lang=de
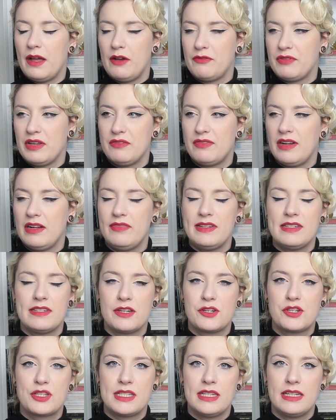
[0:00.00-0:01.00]
auf jeden Fall
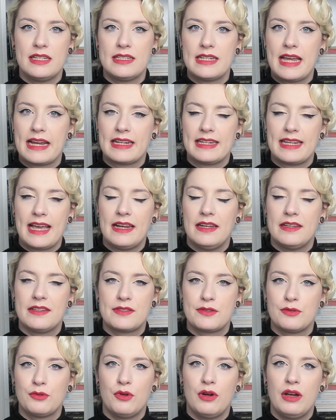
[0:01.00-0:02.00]
Vintage sind, eigentlich
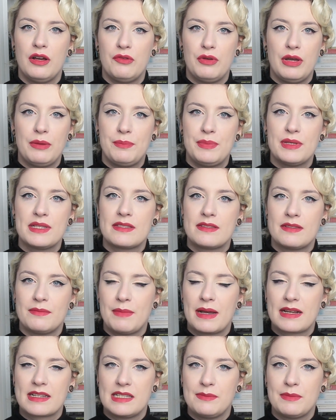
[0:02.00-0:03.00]
alles so bis
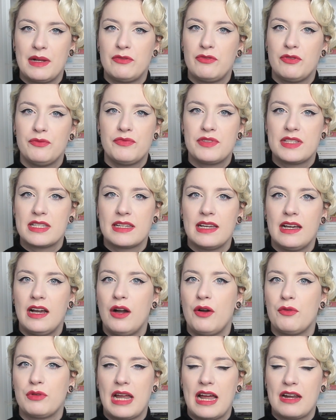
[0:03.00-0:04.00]
maximal
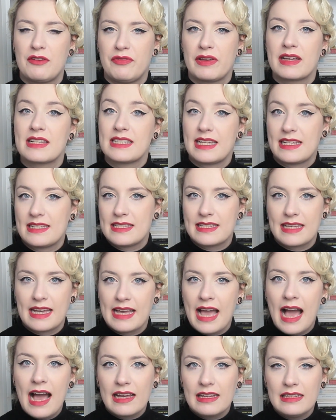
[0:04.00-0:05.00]
50er oder Anfang 60er
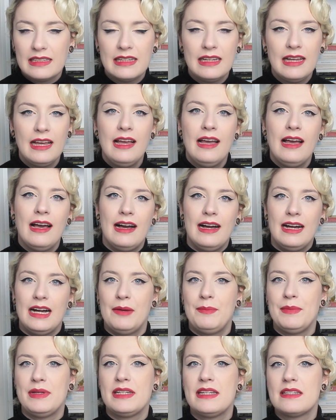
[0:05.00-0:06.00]
Jahre.
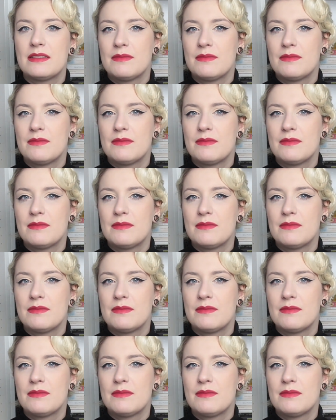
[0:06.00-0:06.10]
Ähm, in